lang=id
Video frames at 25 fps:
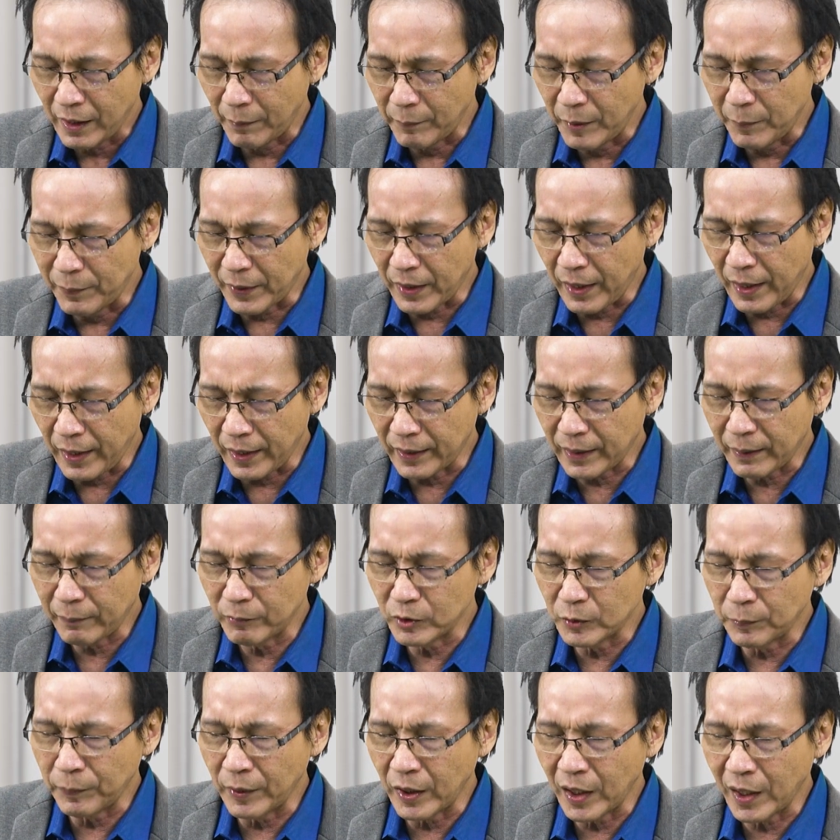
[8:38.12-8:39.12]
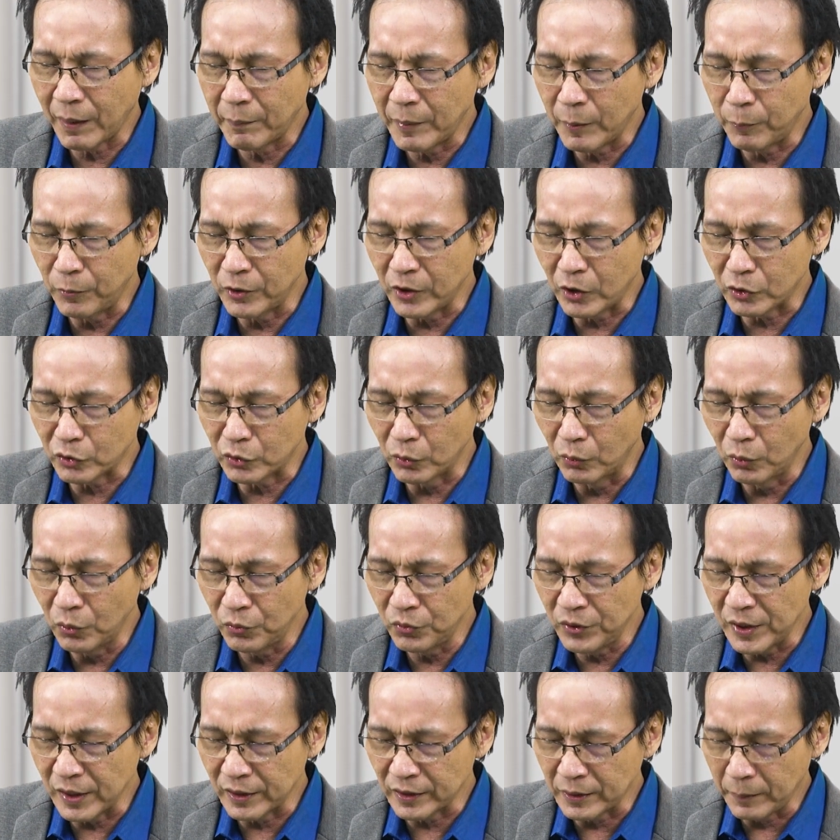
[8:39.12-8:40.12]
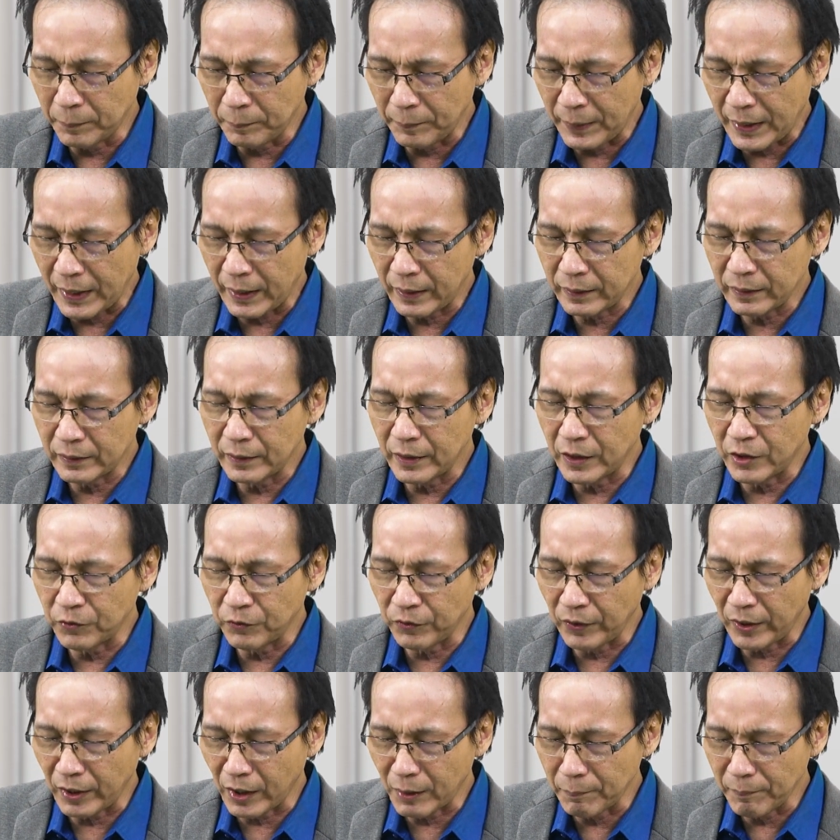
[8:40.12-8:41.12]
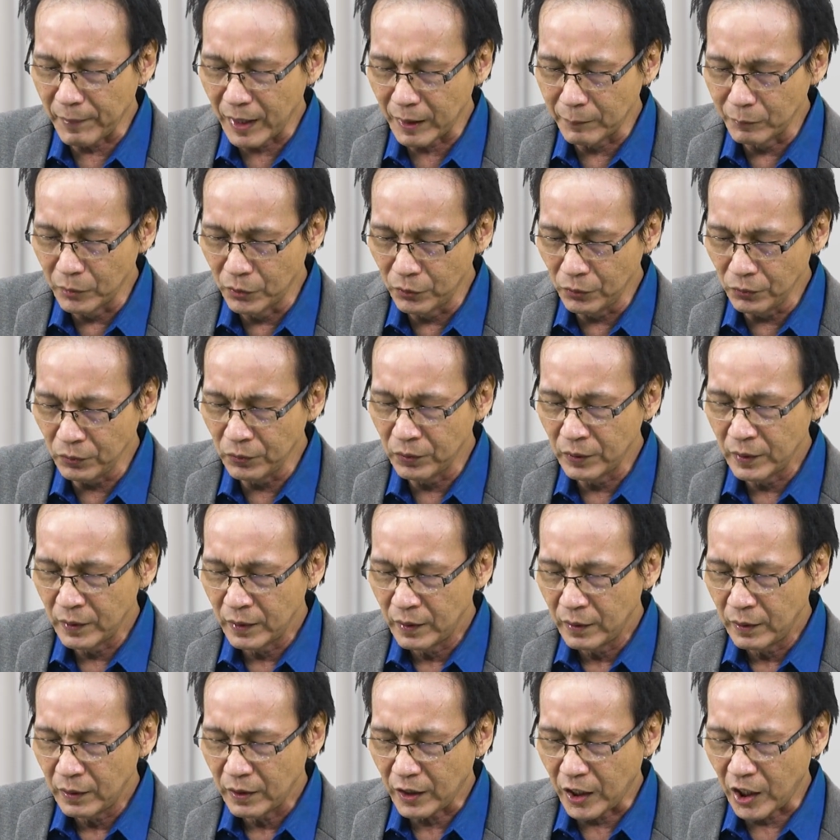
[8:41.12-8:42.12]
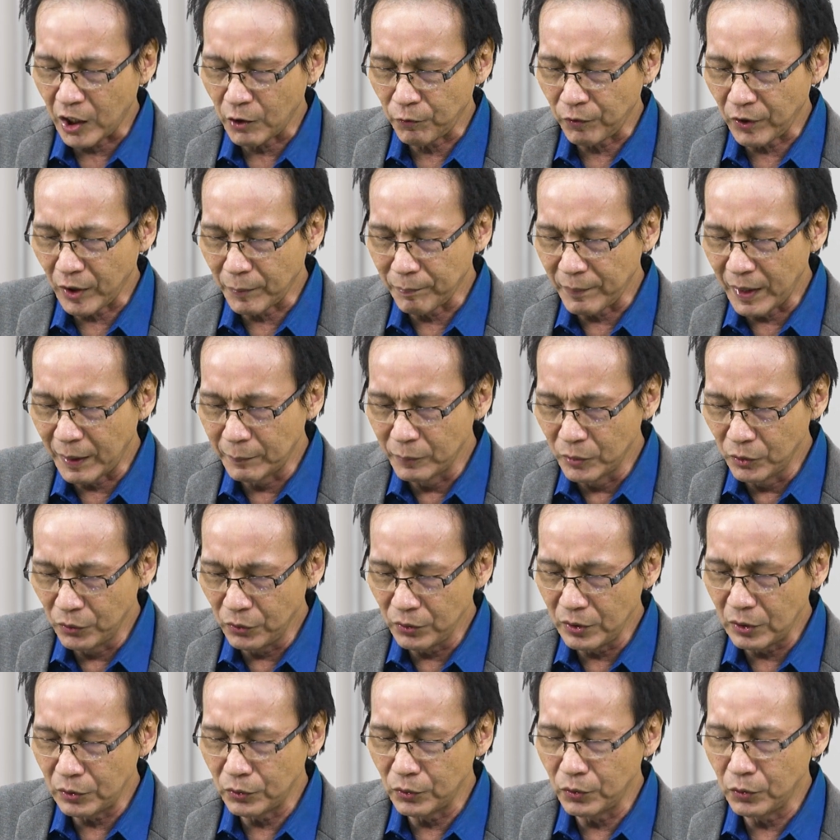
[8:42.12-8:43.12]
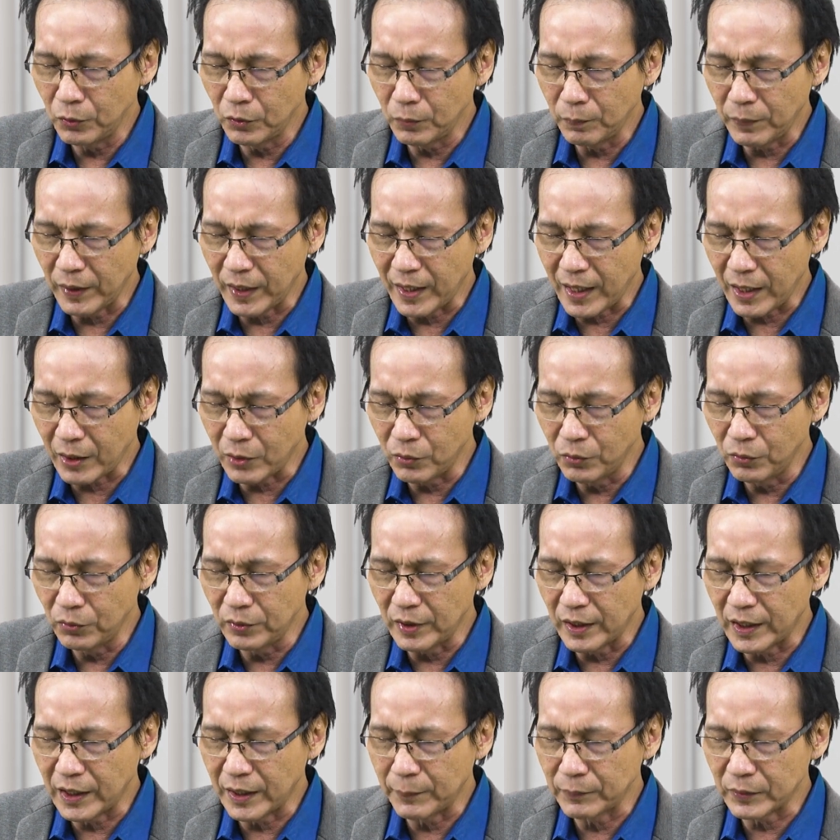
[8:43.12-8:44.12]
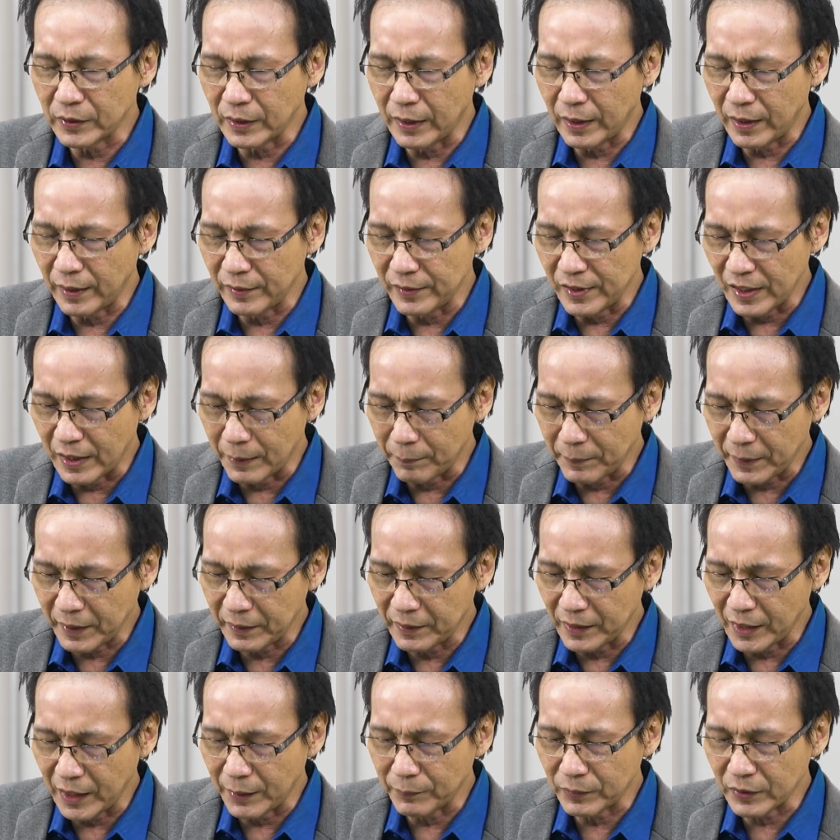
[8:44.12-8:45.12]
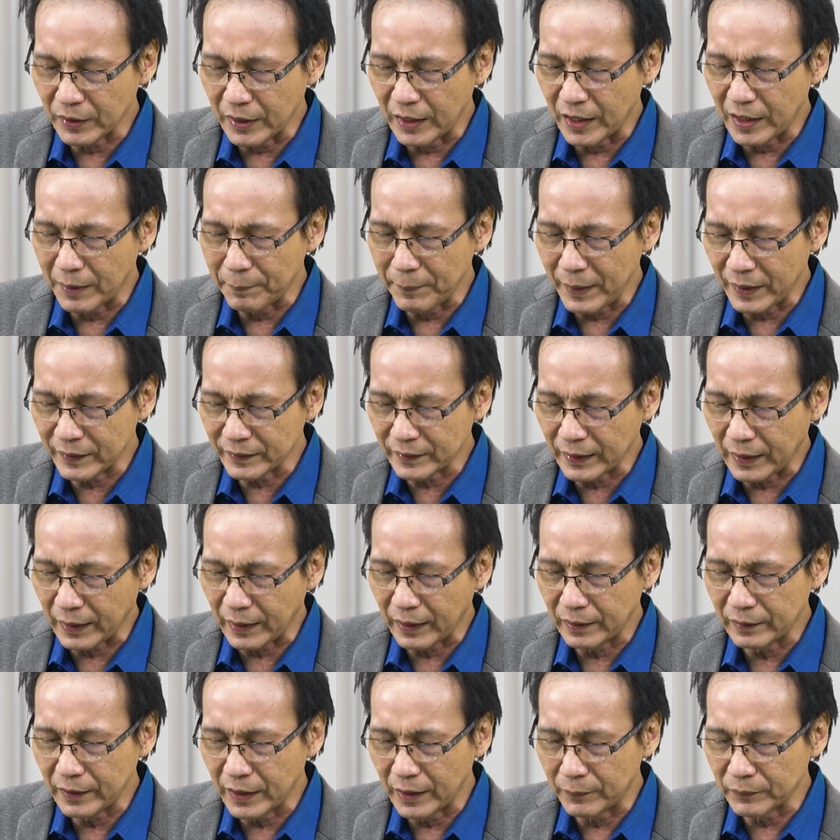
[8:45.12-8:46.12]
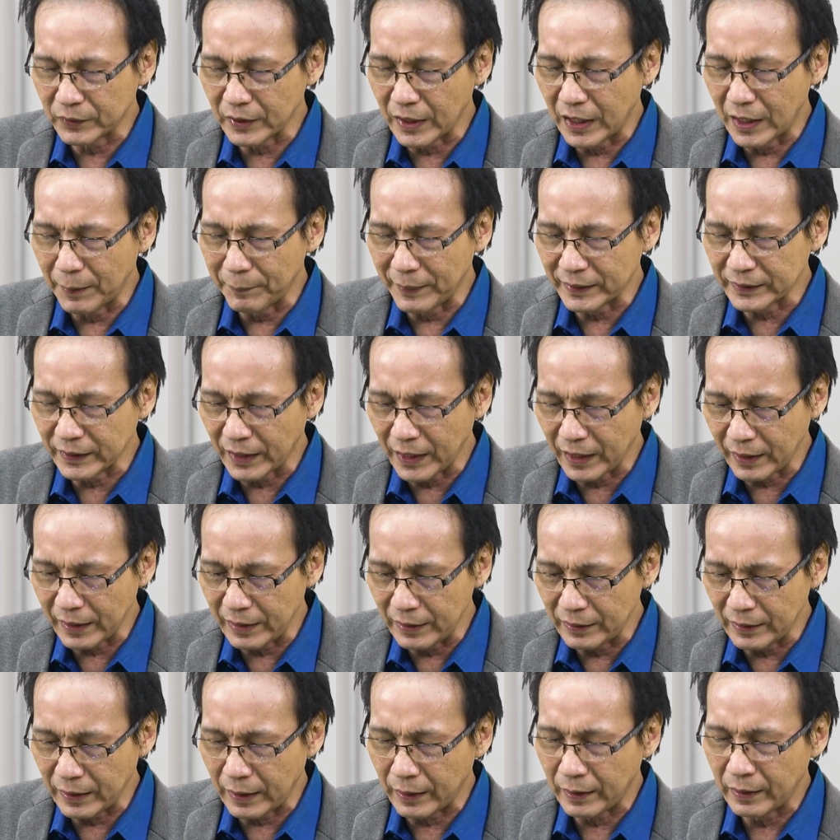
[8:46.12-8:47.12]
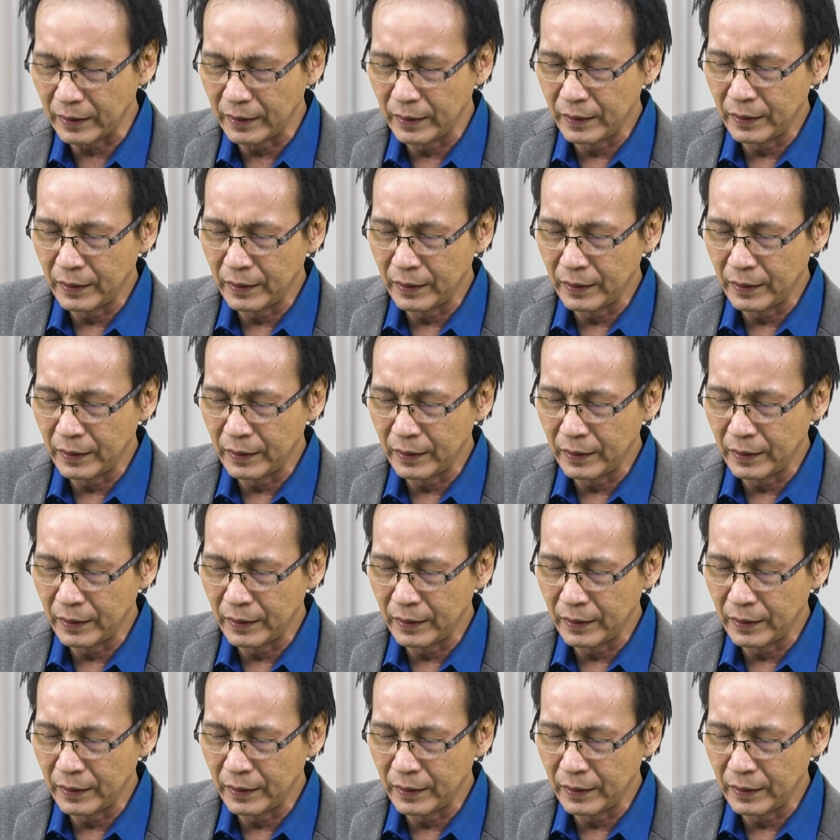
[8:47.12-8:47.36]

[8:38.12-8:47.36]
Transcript: kami berharap supaya kami punya solusi yang tepat dari firman-Mu, karena firman-Mu itu berlaku dalam segala zaman, dalam segala masa, dalam segala masalah kita.